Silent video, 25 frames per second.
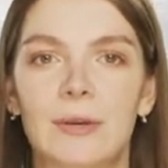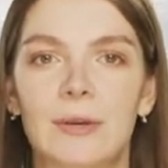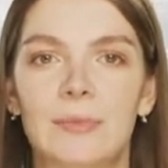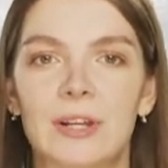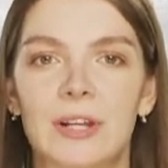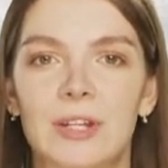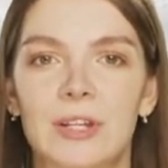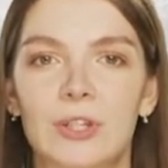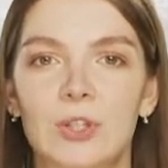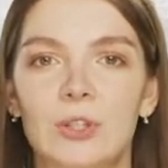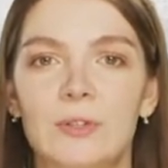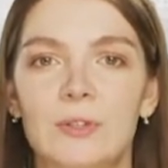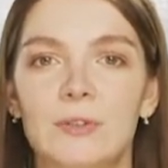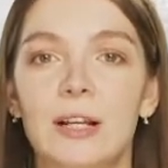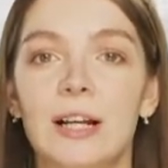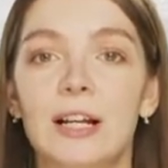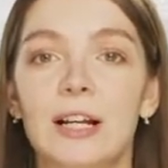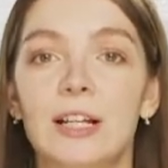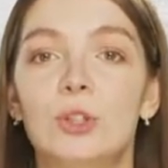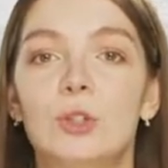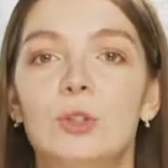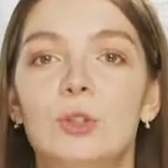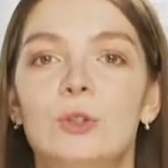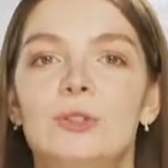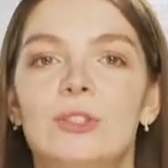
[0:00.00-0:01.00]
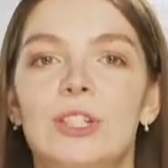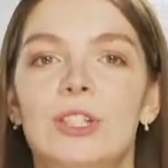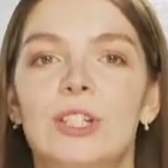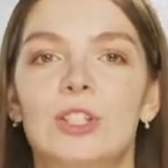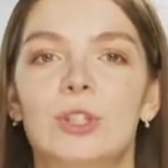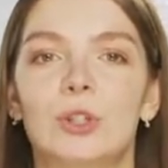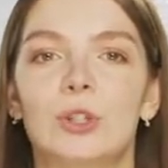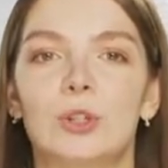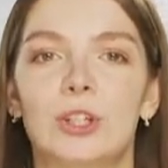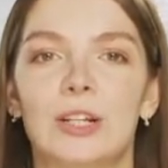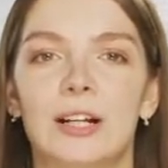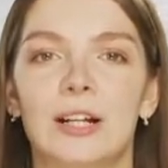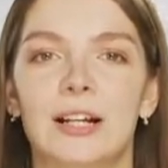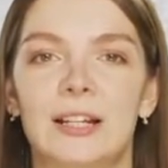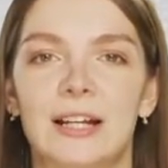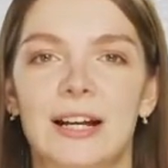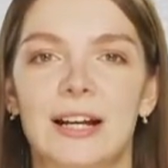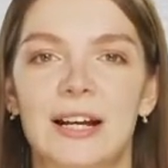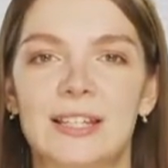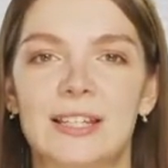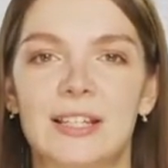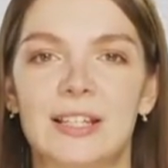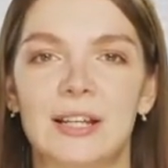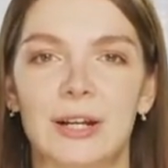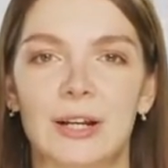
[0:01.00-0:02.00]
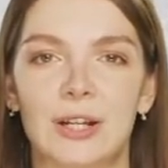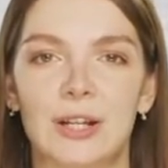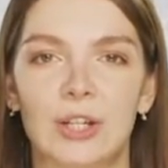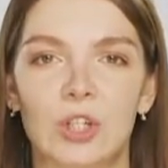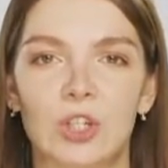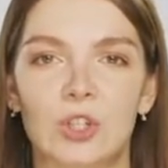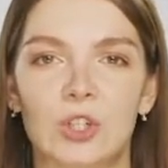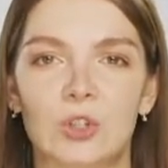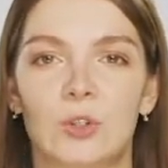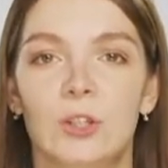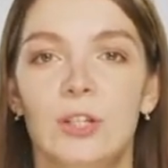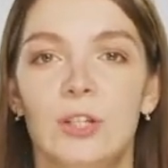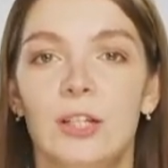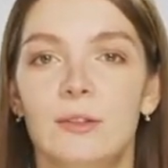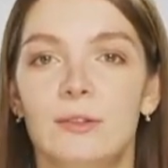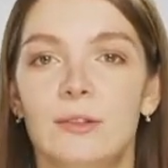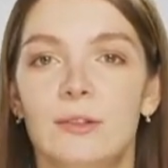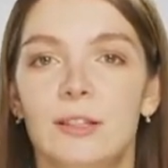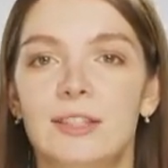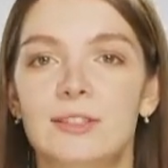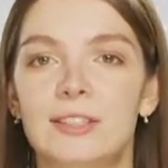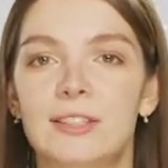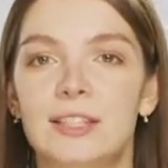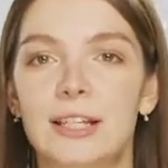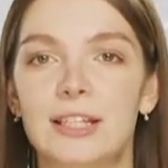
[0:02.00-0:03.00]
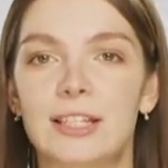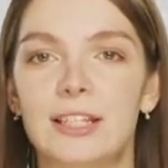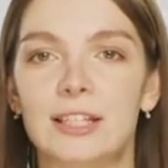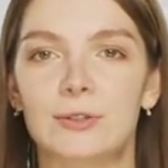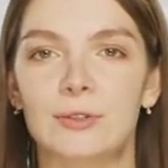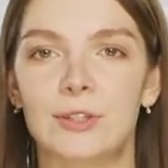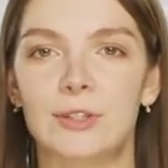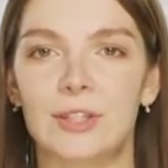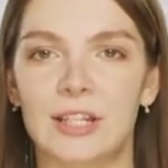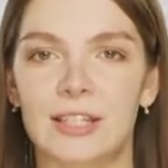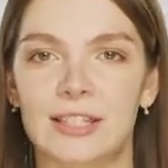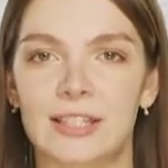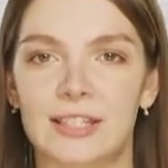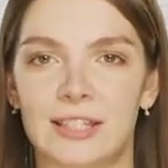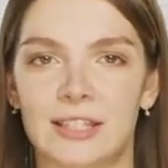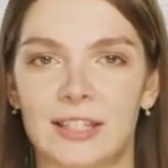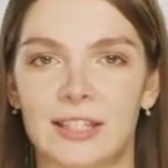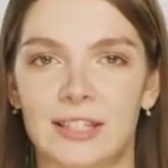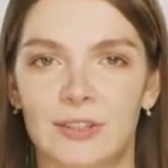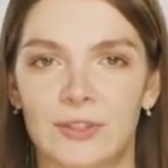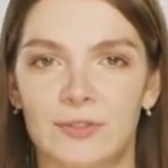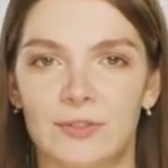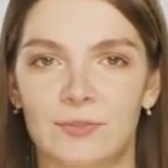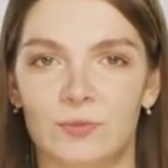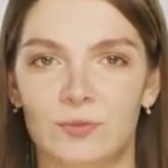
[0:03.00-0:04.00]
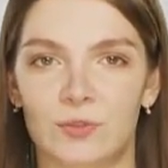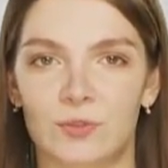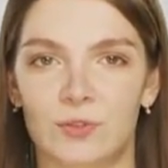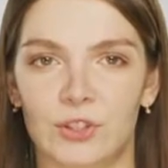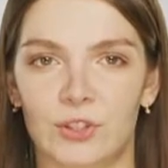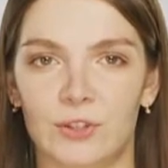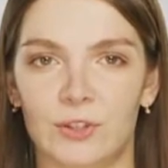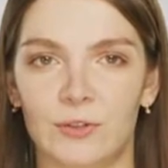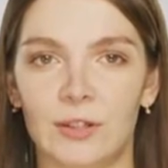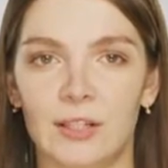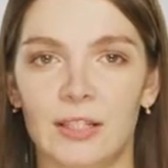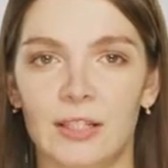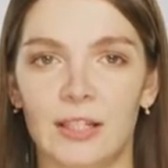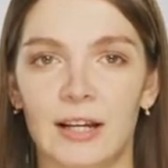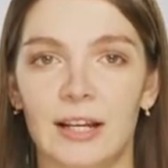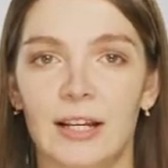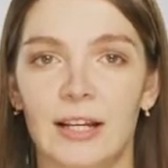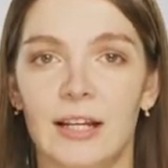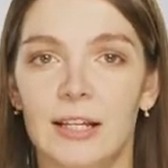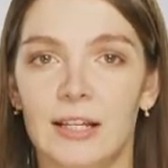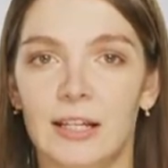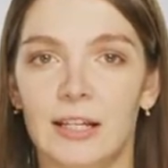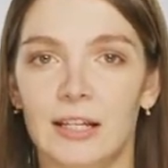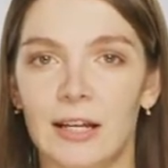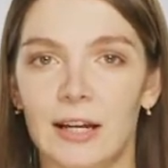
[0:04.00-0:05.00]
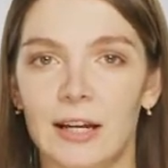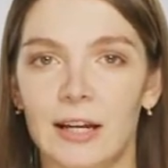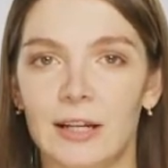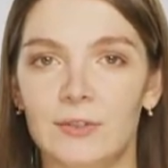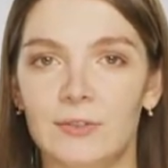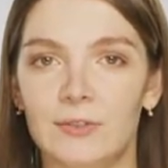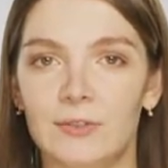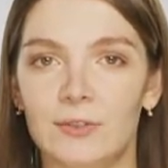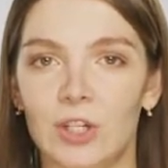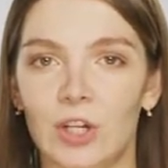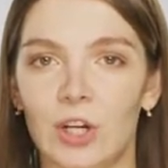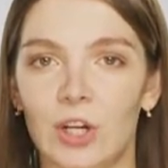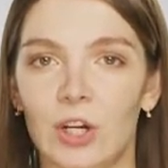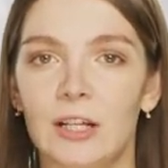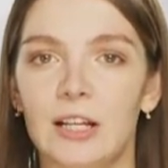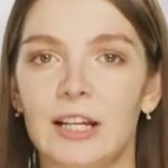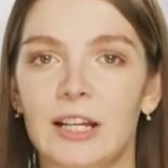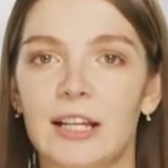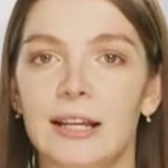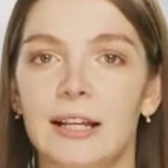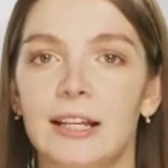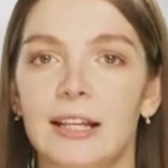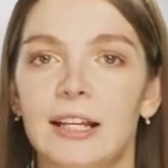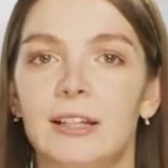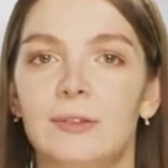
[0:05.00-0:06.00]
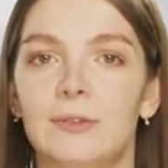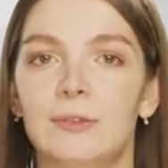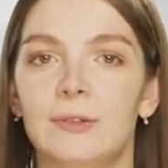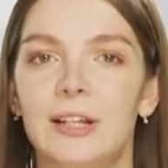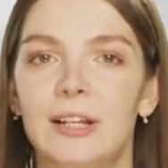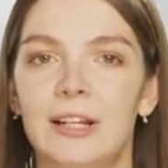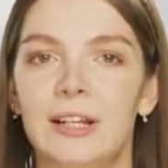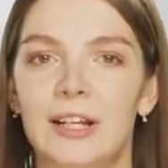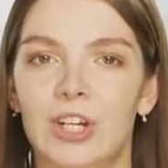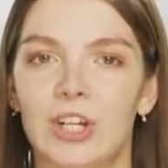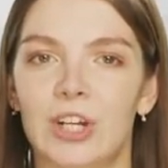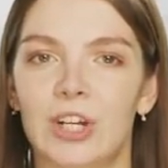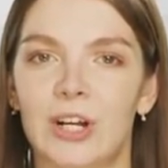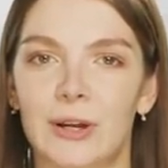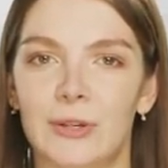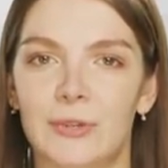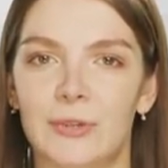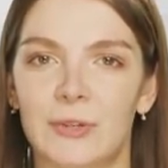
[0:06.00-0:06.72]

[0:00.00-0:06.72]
Подробнее о том, сколько на это ежегодно правительство России будет выделять средств, читайте в наших